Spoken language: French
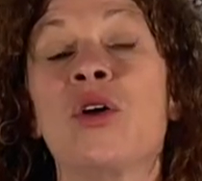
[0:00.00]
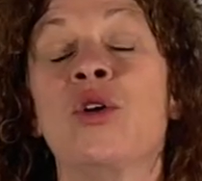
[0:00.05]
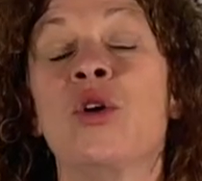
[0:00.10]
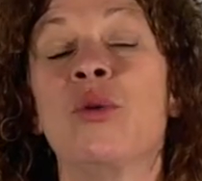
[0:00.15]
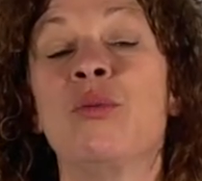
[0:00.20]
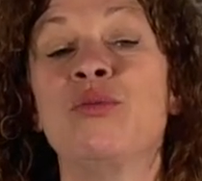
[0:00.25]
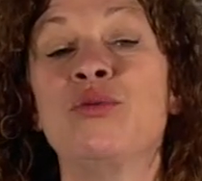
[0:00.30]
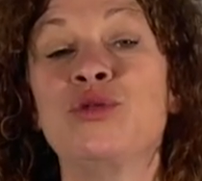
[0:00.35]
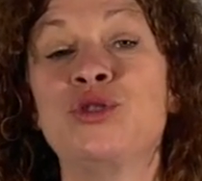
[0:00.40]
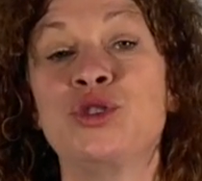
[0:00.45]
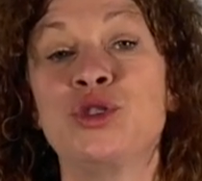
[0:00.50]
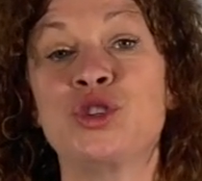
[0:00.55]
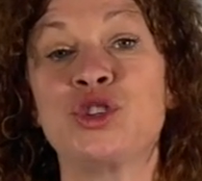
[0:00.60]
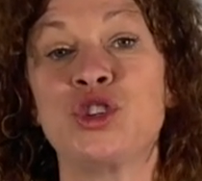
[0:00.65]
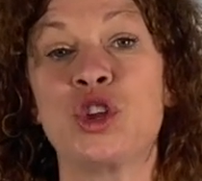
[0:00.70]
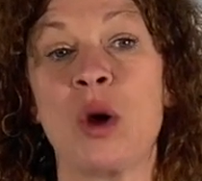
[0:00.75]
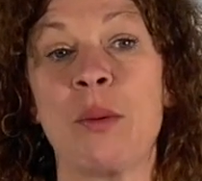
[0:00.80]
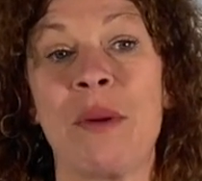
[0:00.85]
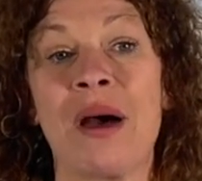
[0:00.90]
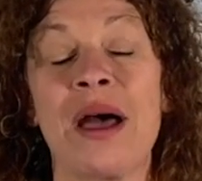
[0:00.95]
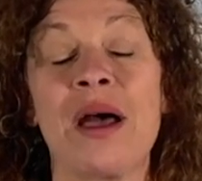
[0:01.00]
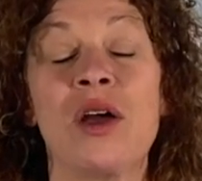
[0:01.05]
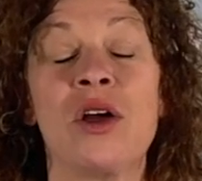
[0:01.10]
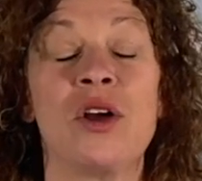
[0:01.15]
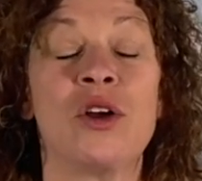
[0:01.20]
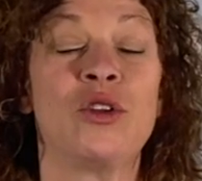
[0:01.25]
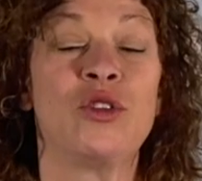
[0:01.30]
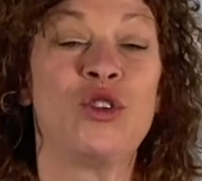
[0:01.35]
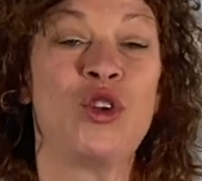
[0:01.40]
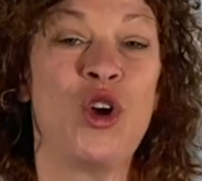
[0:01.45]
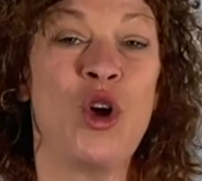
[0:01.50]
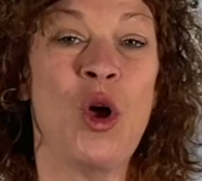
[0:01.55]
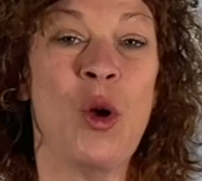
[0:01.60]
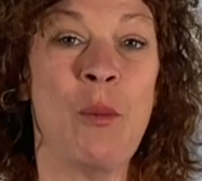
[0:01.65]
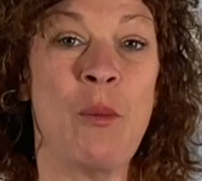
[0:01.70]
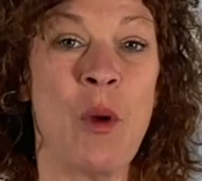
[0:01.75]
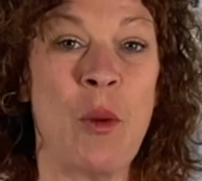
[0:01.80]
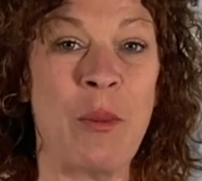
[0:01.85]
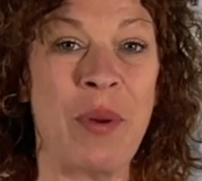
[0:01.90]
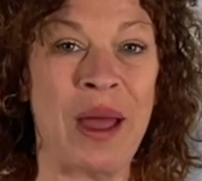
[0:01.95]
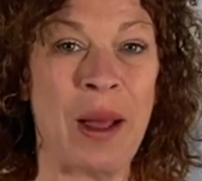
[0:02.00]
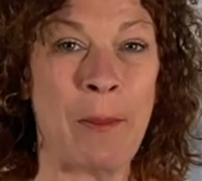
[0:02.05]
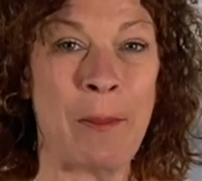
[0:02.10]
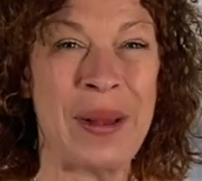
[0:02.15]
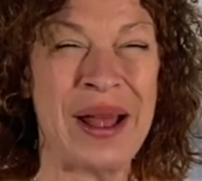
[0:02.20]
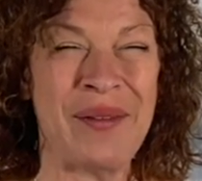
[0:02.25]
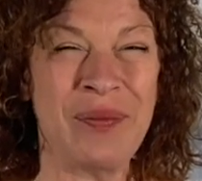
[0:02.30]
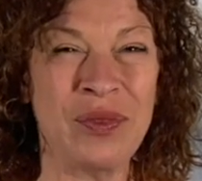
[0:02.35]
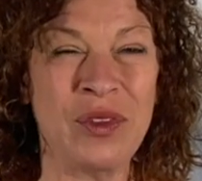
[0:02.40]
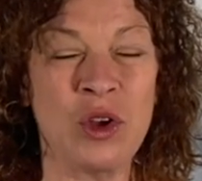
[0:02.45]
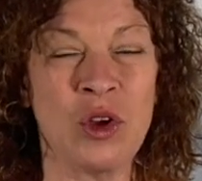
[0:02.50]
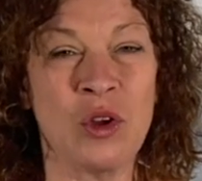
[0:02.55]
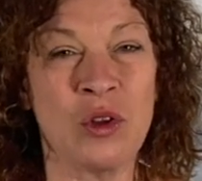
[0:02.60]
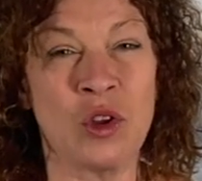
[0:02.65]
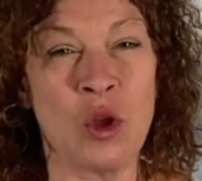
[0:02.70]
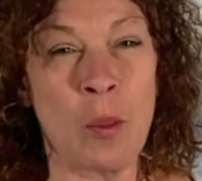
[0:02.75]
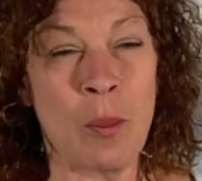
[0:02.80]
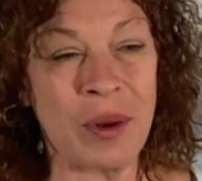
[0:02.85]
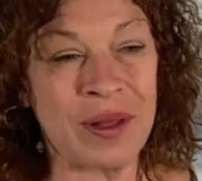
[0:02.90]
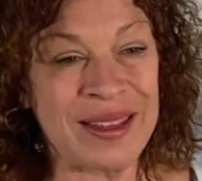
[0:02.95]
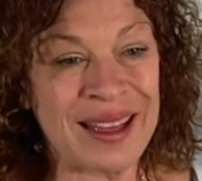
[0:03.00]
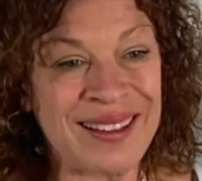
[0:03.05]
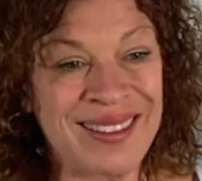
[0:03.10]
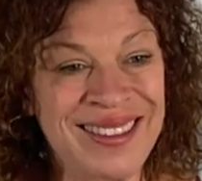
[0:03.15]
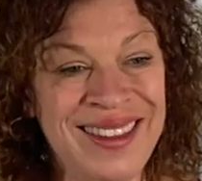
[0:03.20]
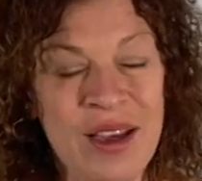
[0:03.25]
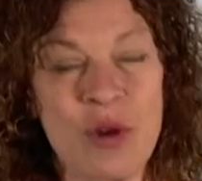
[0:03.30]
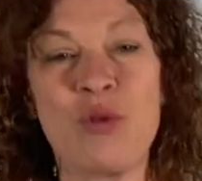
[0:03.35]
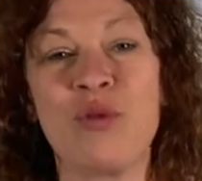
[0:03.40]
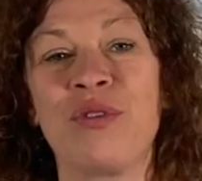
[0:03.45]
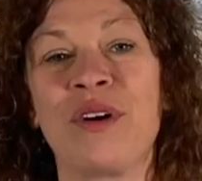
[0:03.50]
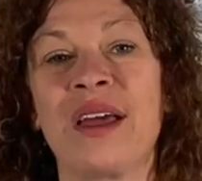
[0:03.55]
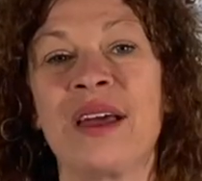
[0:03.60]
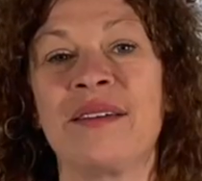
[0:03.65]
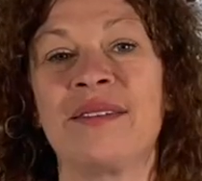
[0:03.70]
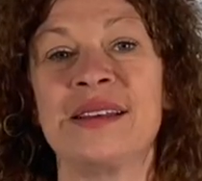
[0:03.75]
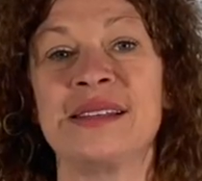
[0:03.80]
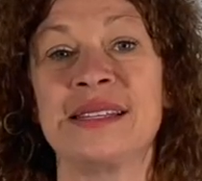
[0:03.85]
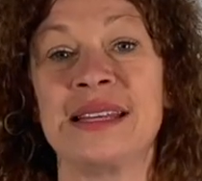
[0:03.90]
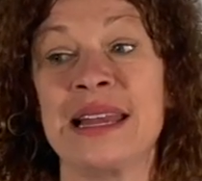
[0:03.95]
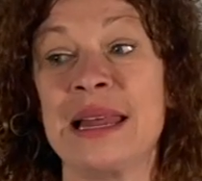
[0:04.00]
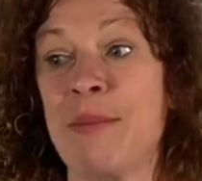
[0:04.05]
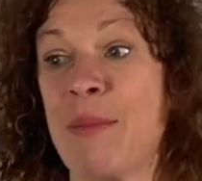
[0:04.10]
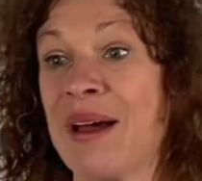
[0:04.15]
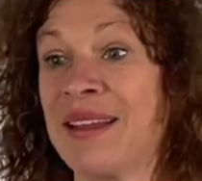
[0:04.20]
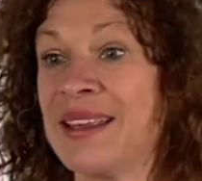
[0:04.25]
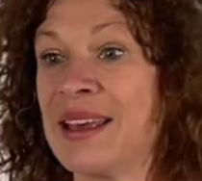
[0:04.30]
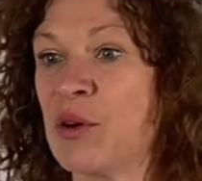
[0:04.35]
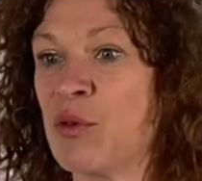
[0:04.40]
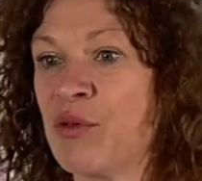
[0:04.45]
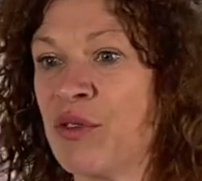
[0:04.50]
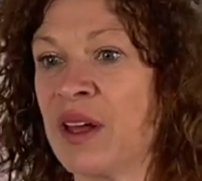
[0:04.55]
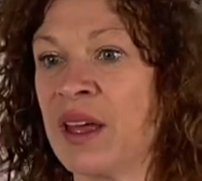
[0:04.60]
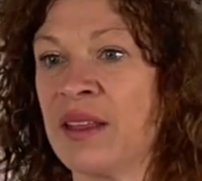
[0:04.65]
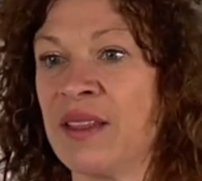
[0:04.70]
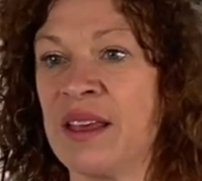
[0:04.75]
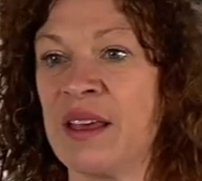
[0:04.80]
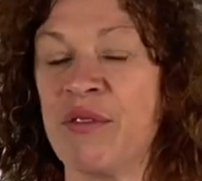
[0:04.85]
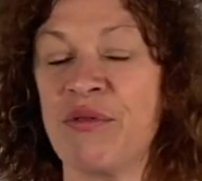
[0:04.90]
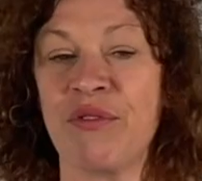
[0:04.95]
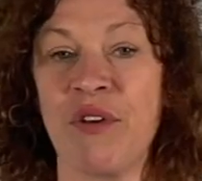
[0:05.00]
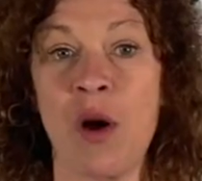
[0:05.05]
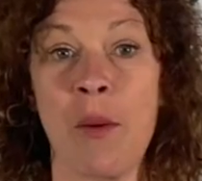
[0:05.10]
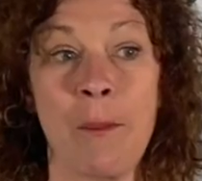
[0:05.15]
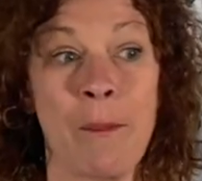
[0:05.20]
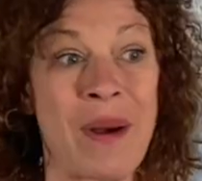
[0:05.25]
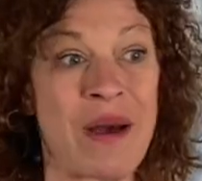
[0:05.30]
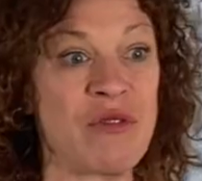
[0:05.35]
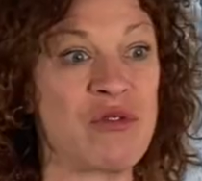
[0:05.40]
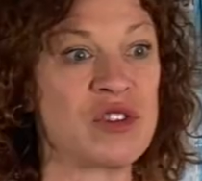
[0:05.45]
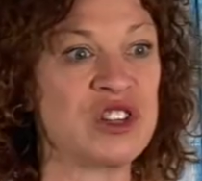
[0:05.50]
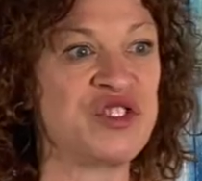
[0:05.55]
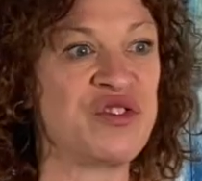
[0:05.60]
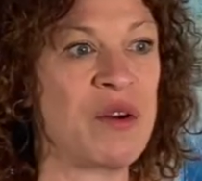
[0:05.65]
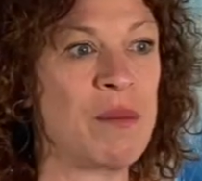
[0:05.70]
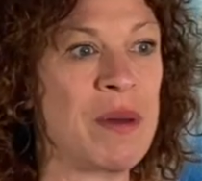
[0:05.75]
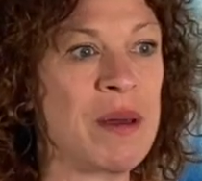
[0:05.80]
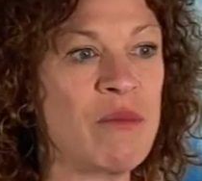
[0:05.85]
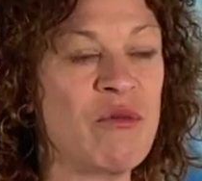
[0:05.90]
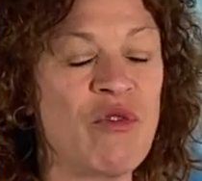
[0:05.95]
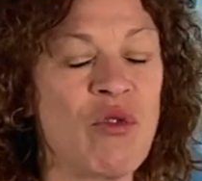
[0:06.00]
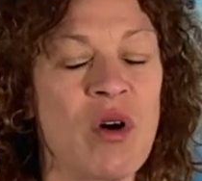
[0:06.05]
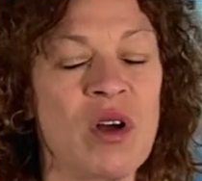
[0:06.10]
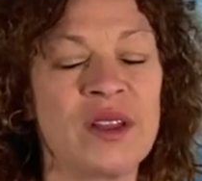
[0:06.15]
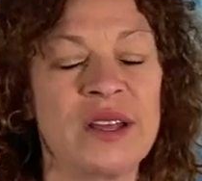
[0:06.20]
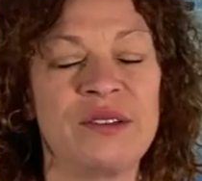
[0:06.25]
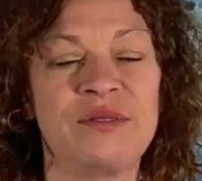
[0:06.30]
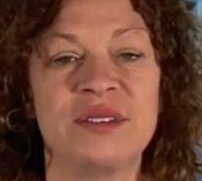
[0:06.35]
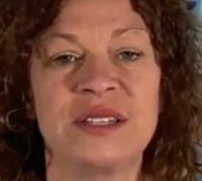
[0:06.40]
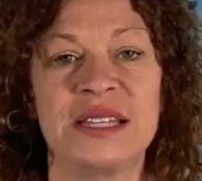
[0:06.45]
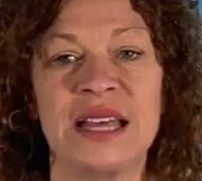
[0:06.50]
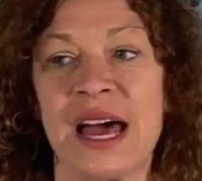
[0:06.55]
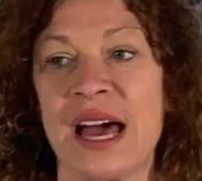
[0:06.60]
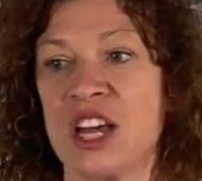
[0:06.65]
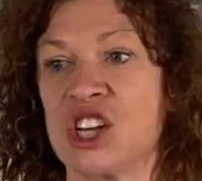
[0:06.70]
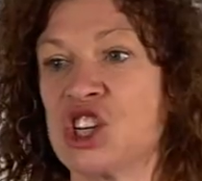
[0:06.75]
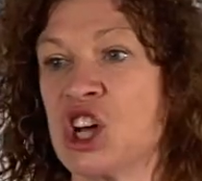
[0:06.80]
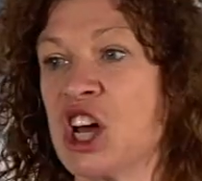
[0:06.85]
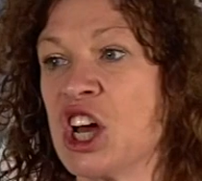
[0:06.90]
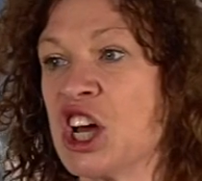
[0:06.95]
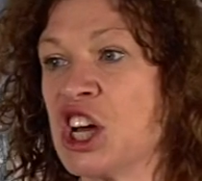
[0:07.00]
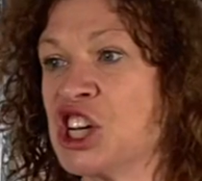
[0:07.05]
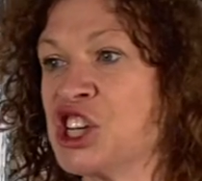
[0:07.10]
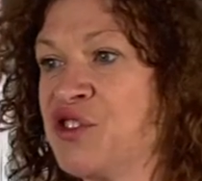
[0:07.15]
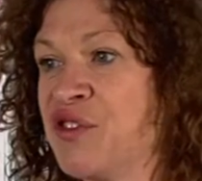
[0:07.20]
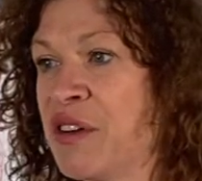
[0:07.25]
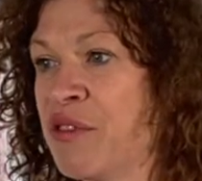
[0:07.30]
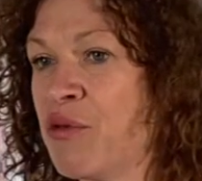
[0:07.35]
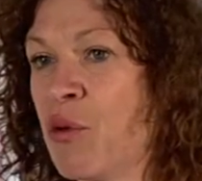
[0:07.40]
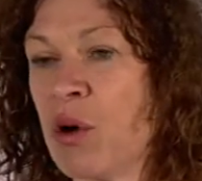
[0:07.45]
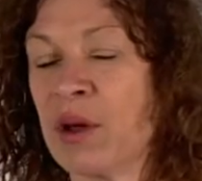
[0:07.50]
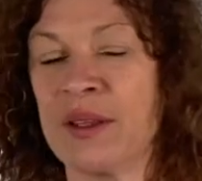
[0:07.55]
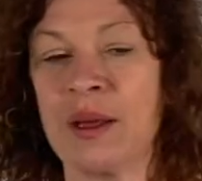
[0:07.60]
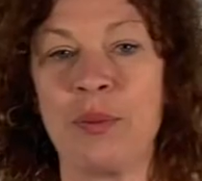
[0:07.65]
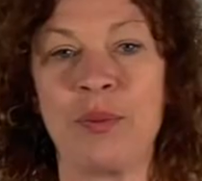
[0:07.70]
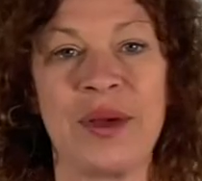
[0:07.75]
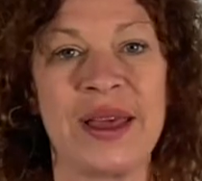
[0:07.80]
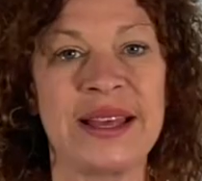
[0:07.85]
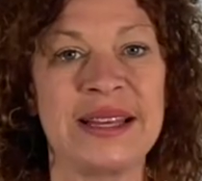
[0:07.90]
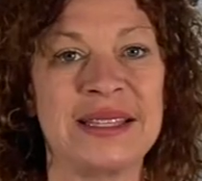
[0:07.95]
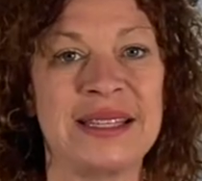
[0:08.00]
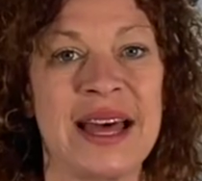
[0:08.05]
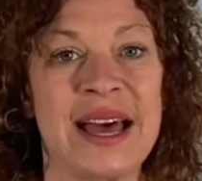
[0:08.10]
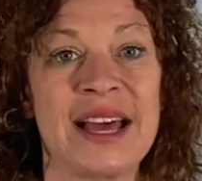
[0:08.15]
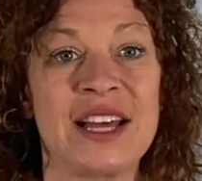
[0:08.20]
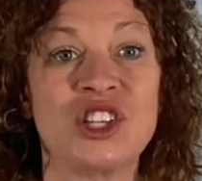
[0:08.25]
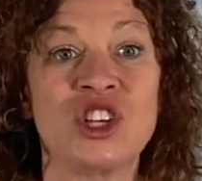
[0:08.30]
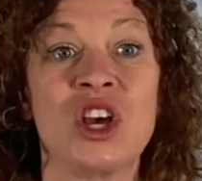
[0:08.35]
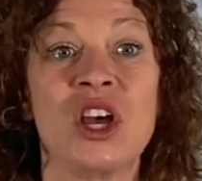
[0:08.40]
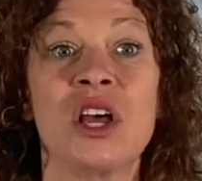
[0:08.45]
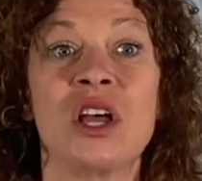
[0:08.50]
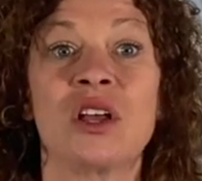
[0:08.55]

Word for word: le but justement de me permettre de peut-être découvrir des éléments, découvrir des formes. Parfois, je vais même voir des visages, je vais voir des paysages.